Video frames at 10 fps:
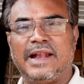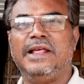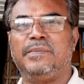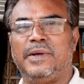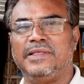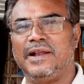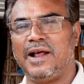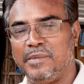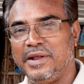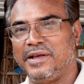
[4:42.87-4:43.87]
தண்ணீர்
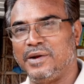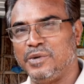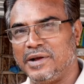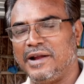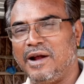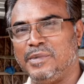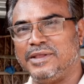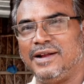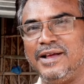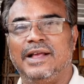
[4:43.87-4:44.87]
பந்தல் அப்படிங்கிற ஒரு
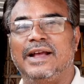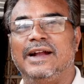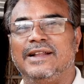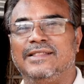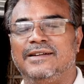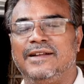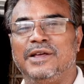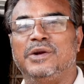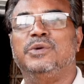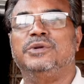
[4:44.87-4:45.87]
கிராமத்தில் கிட்டத்தட்ட
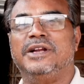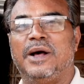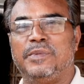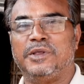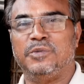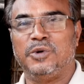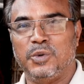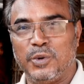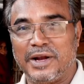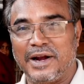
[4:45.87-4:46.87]
இருநூற்றி நாற்பத்தி
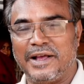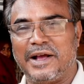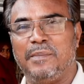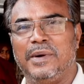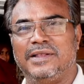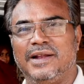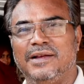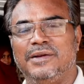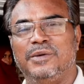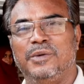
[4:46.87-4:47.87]
மூணு உயிர்களை
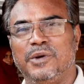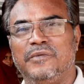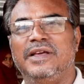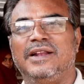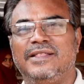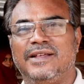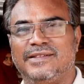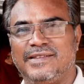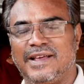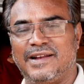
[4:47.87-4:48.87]
காப்பாற்றின ஒரு
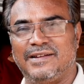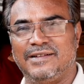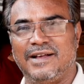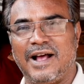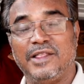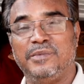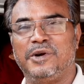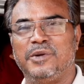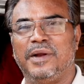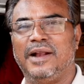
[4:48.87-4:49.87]
வீரதீர செயல் அது
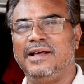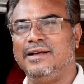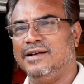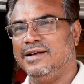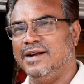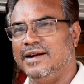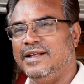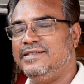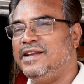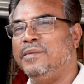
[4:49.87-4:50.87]
மட்டும் இல்லை
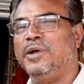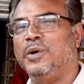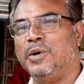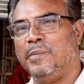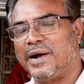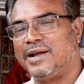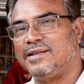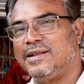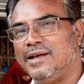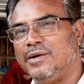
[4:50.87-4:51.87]
டிசிடபிள்யூக்கு
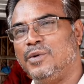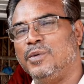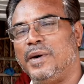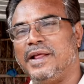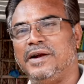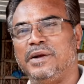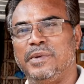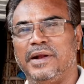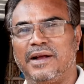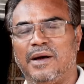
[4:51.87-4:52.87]
பக்கத்தில் ஒரு பனிரெண்டு
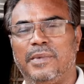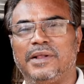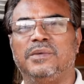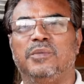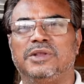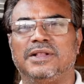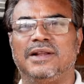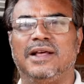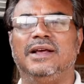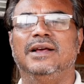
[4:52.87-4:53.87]
பேரை காப்பாற்றி
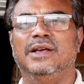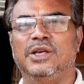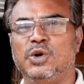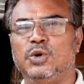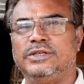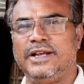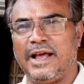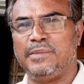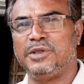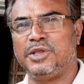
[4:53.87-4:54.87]
மொத்தத்தில் இருநூற்றி
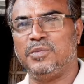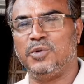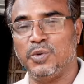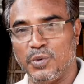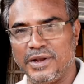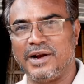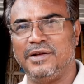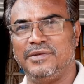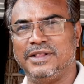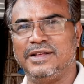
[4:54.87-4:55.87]
ஐம்பத்தி மூணு
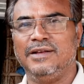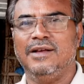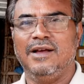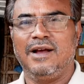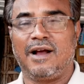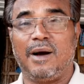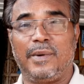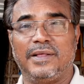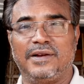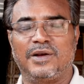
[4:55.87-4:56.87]
உயிர்களை வந்து
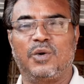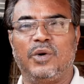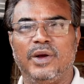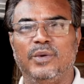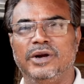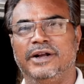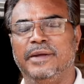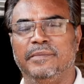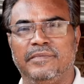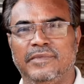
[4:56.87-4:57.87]
காப்பாற்றிருக்கக்கூடிய ஒரு
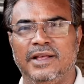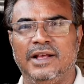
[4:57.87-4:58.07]
டீம்